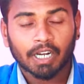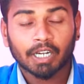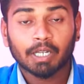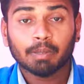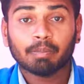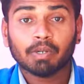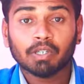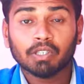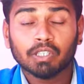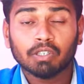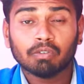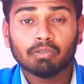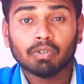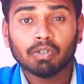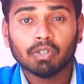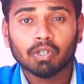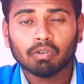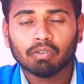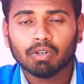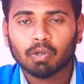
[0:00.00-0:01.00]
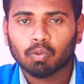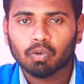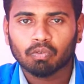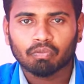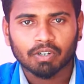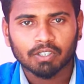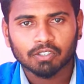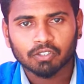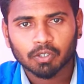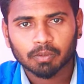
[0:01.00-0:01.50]
கண்டிப்பாக இந்த வீடியோவை
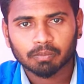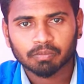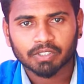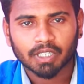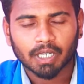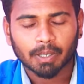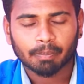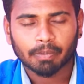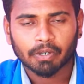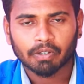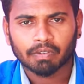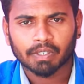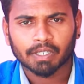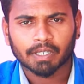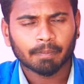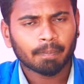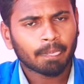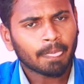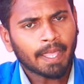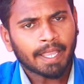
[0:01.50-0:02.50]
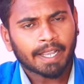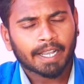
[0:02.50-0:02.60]
உங்கள் ஃப்ரெண்ட்ஸுக்கும் ஷேர் பண்ணுவீங்க